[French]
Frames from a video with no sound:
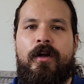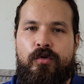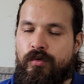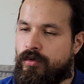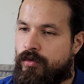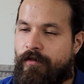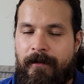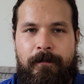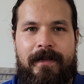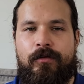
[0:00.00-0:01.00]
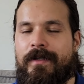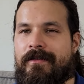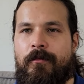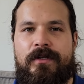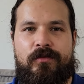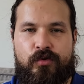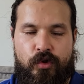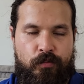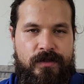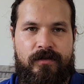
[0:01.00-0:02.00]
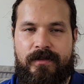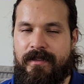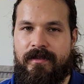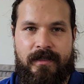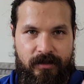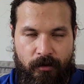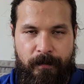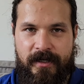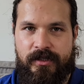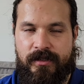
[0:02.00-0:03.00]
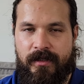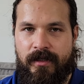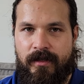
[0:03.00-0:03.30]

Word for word: Tu, tu, vas te battre contre des hormones qui sont surpuissantes, qui, qui t'empêchent